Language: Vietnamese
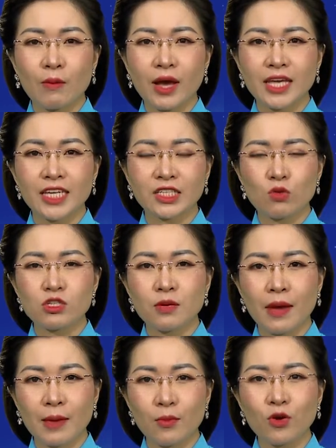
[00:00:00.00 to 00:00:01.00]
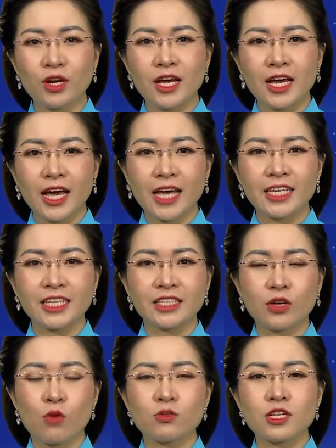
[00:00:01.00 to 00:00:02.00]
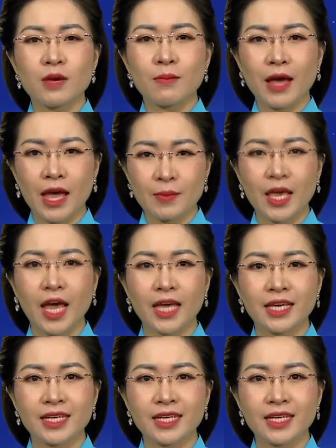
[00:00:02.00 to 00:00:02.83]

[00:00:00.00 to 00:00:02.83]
học 2021-2022.